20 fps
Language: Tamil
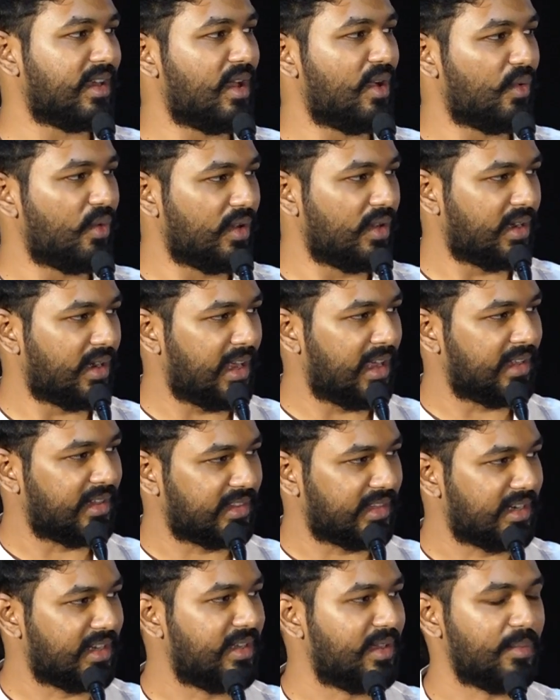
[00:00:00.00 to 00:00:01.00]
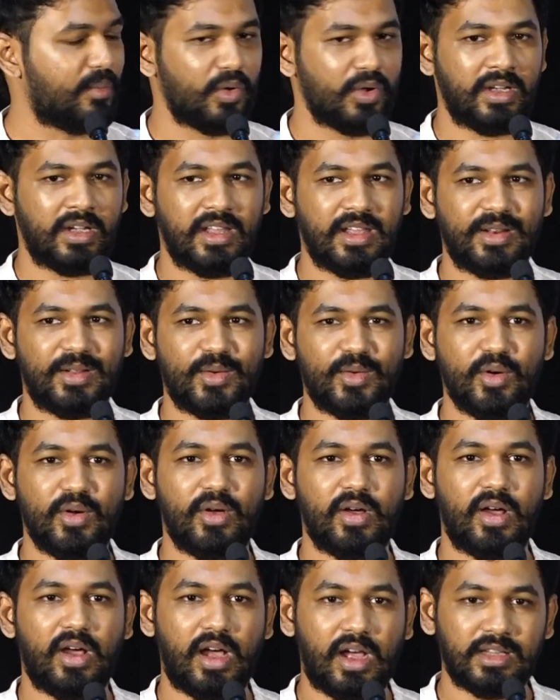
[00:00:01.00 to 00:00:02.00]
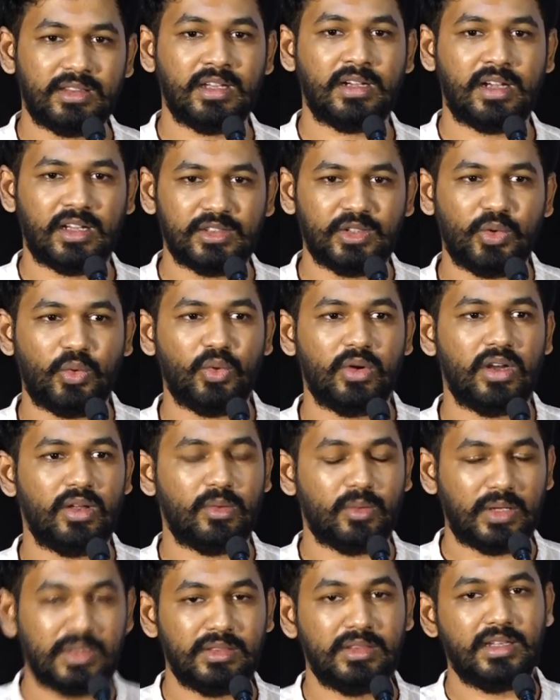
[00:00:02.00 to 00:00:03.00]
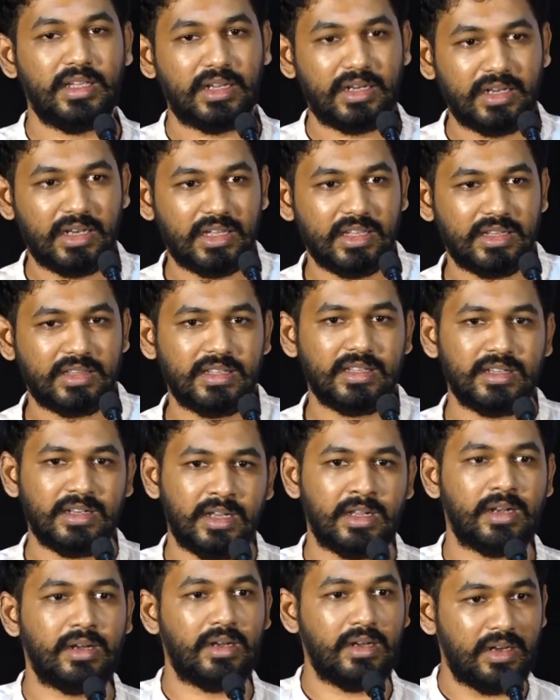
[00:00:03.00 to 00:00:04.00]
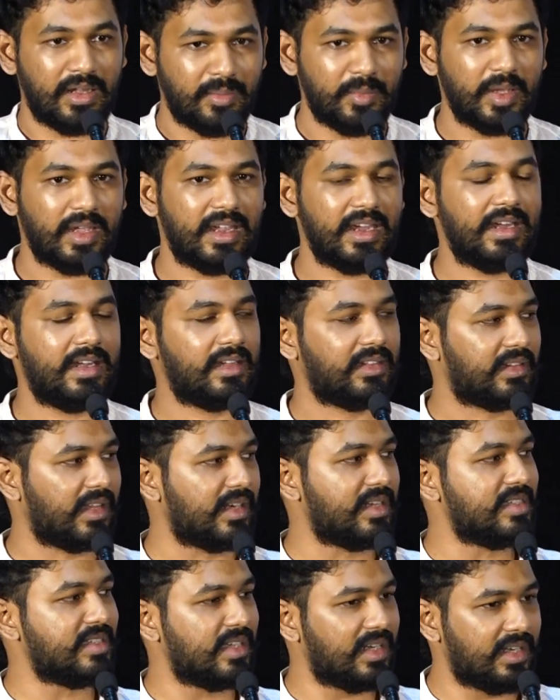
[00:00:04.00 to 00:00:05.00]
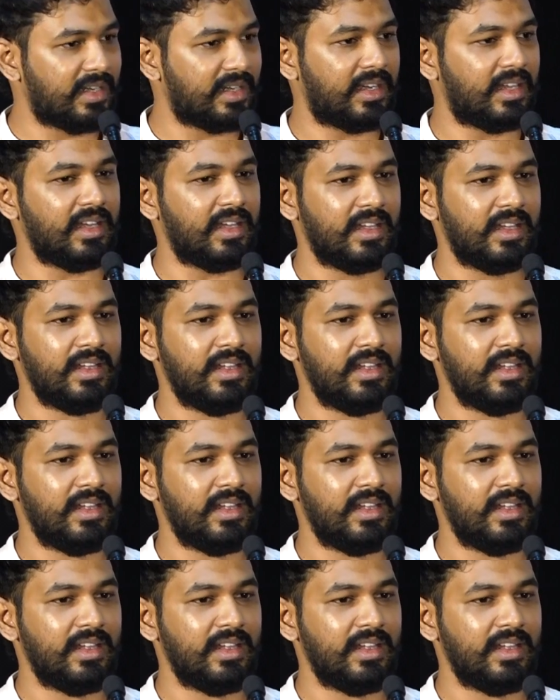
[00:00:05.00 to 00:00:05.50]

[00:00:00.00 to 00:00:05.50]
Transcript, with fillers: ஏன்னா அவங்க ட்ராக் தனியாக போயிட்டே இருக்கும் அதை கதைக்குள்ளே வந்து என்ன இதுன்னு எல்லாமே கேட்டு தெரிஞ்சுக்கிட்டு